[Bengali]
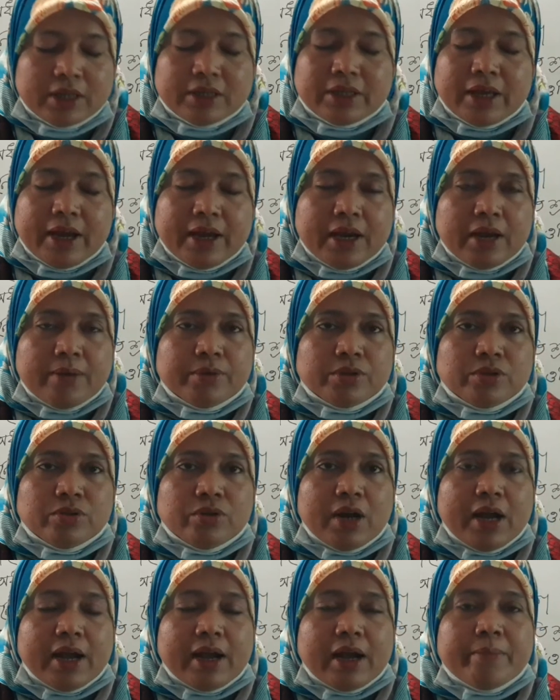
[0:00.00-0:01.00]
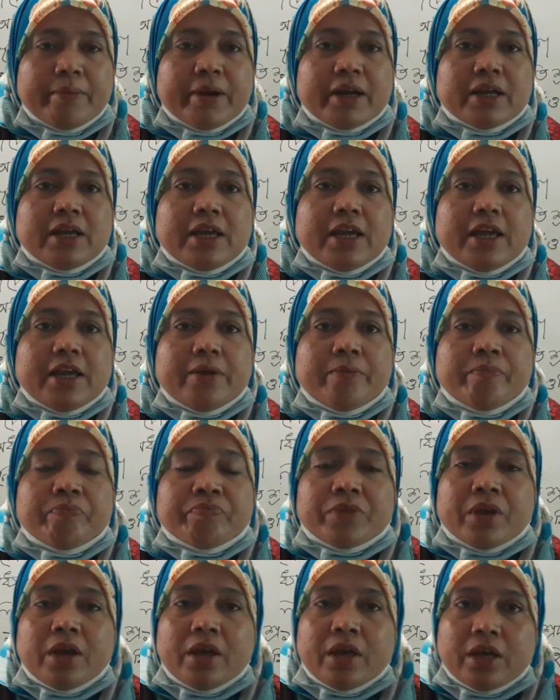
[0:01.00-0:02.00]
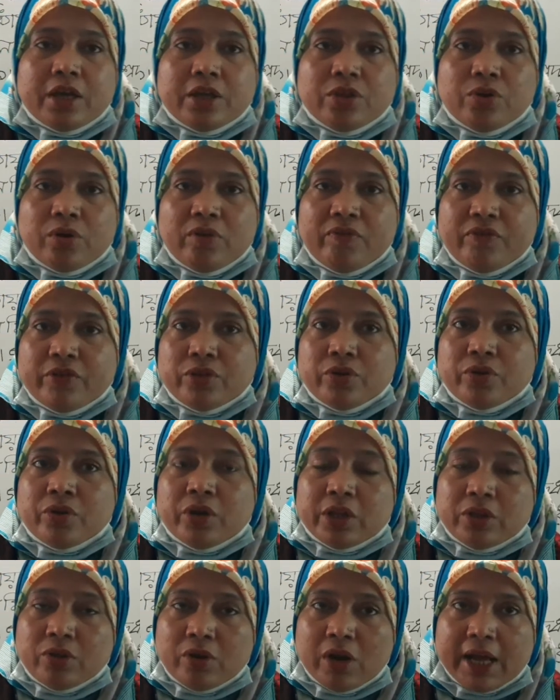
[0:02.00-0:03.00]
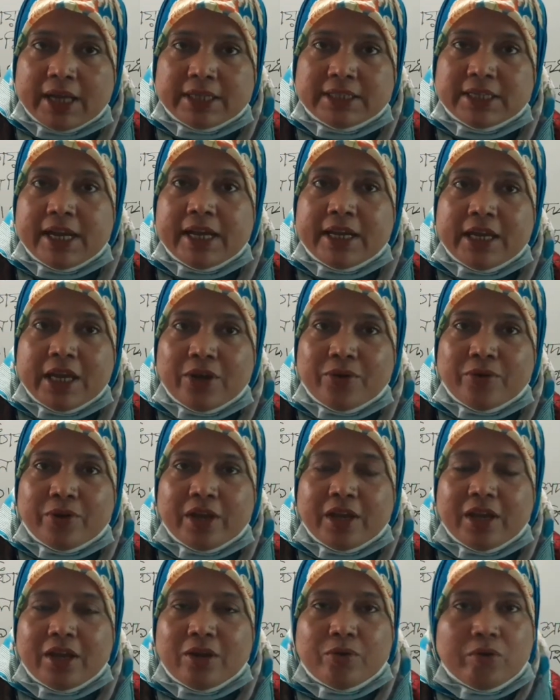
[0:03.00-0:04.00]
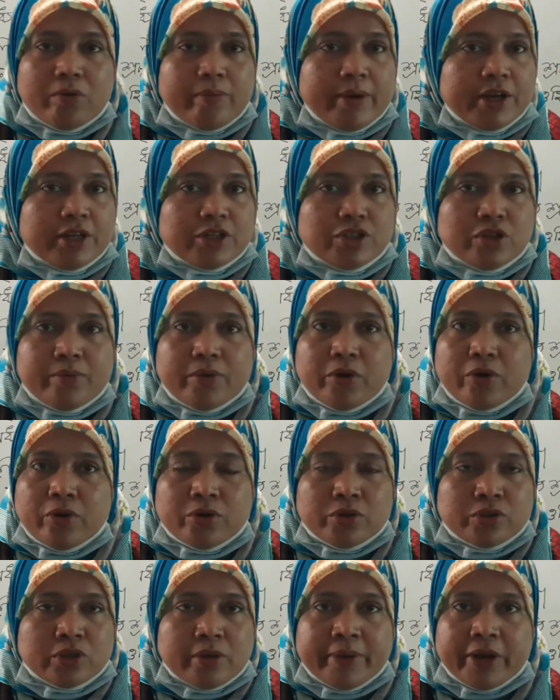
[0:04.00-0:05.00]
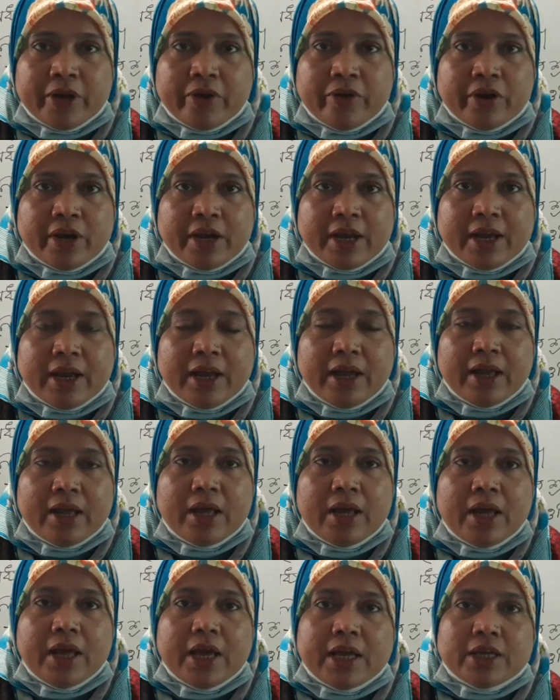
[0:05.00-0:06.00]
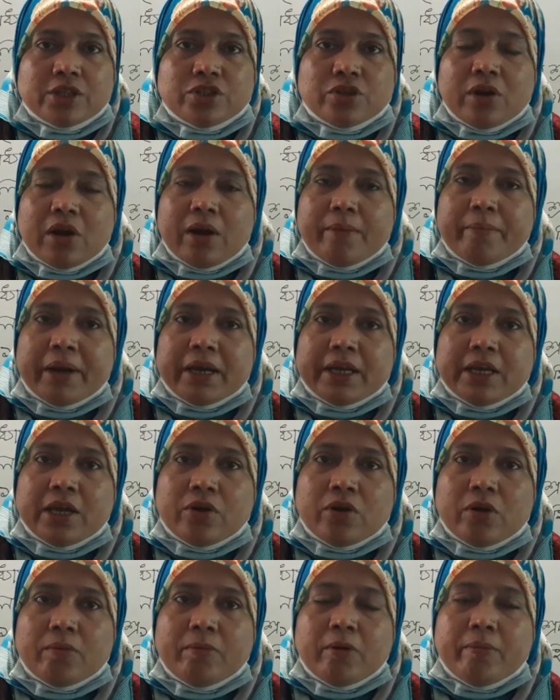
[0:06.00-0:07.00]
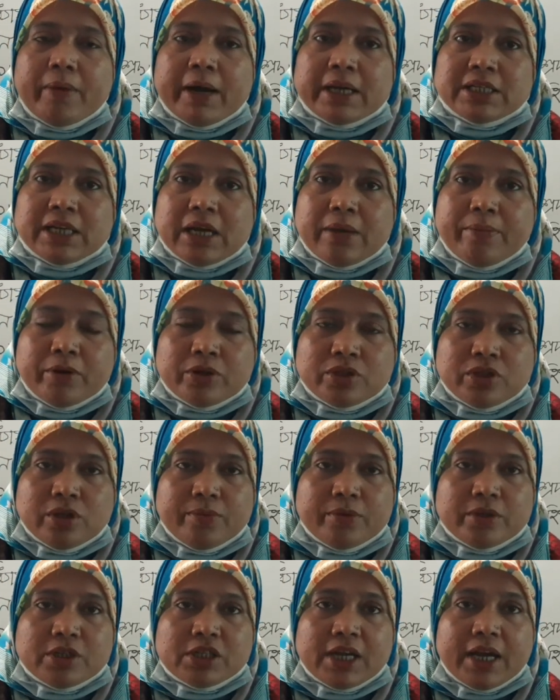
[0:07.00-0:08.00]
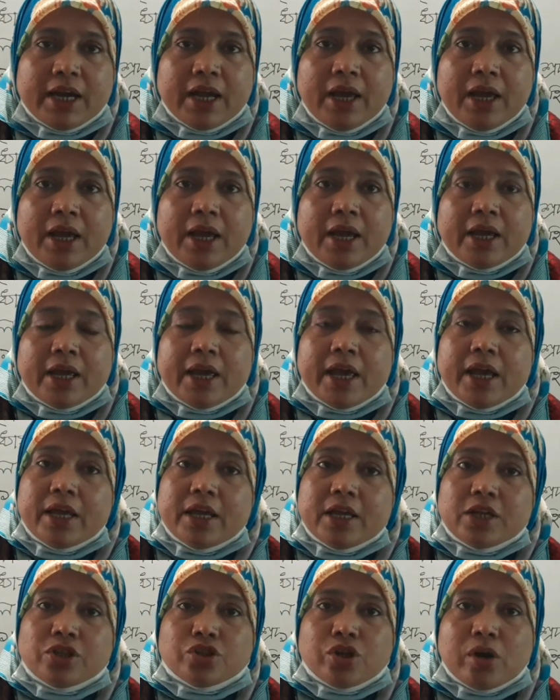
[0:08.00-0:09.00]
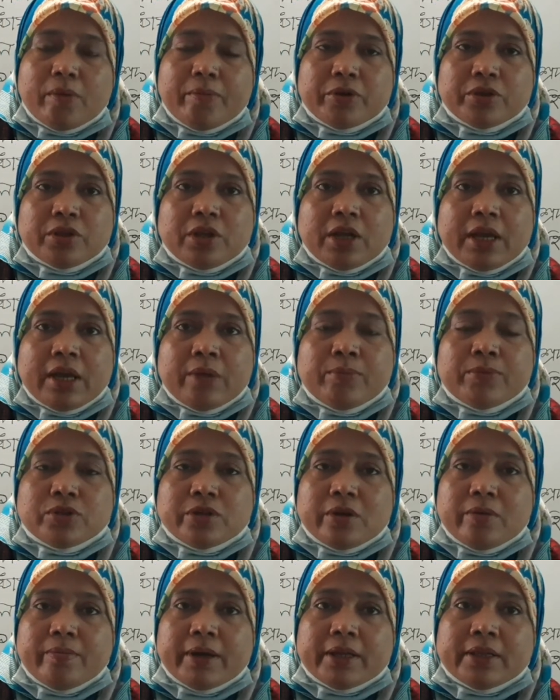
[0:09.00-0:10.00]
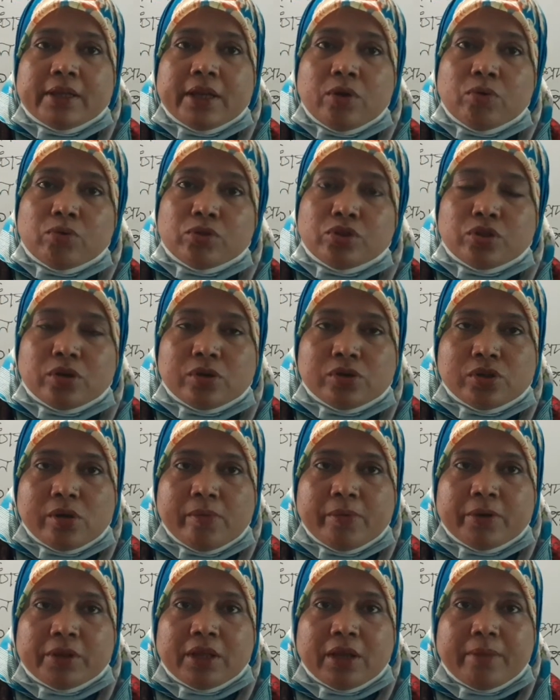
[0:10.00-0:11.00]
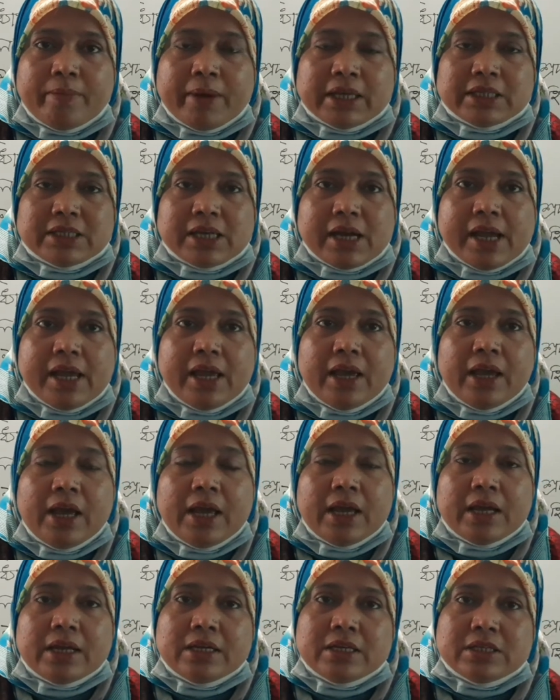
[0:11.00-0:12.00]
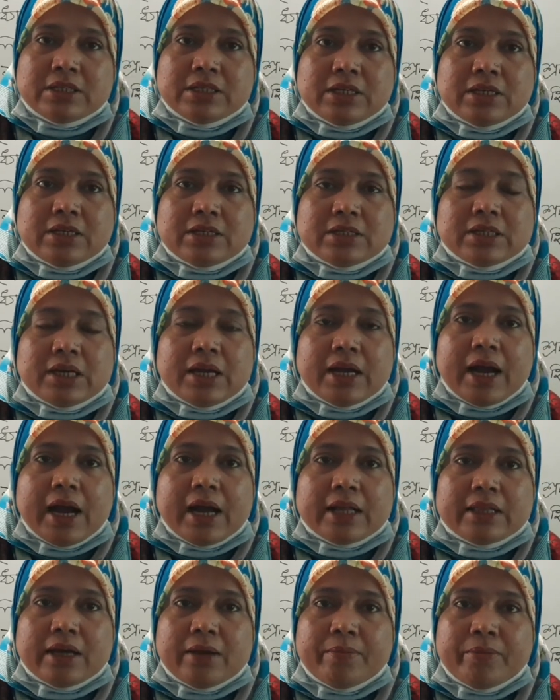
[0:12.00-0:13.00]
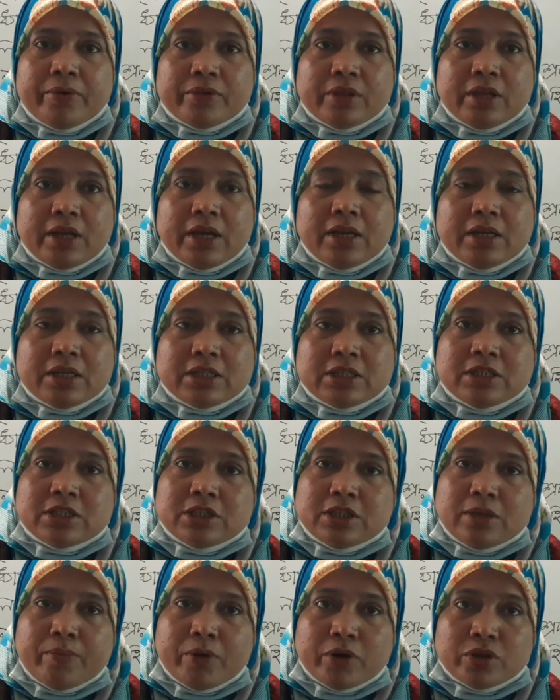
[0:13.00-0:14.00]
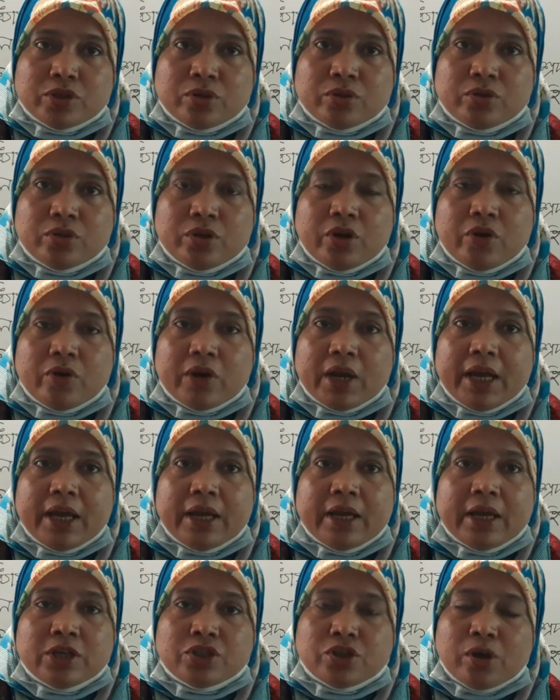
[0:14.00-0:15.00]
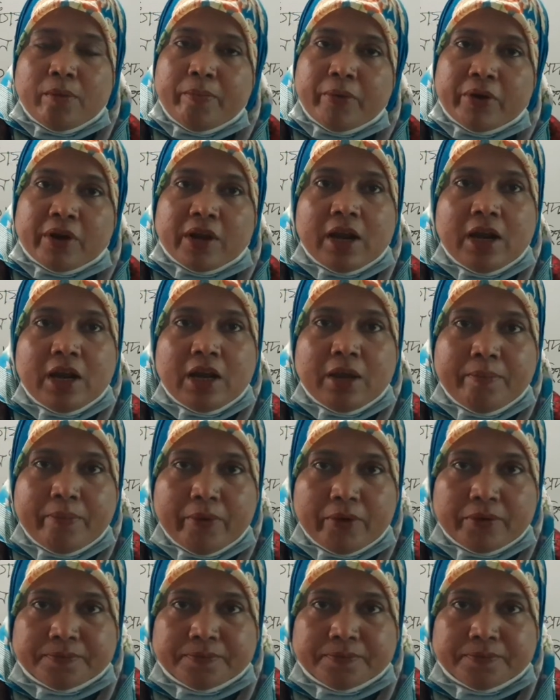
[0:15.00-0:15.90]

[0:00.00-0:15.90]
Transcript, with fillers: তাই না বন্ধুরা আমরা কি ঈদুল ফিতর ঈদুল আজহায় কি করি কুরবানির সময় গরু জবাই করি না এজন্য আমরা কি করব বাসায় বসে বসে এই ঈদ সম্বন্ধে মুসলমানদের উৎসব সম্বন্ধে বাসায় নিজে নিজে খাতার মধ্যে নিজে নিজে প্রশ্ন তৈরি করে এই সম্পর্কে লিখব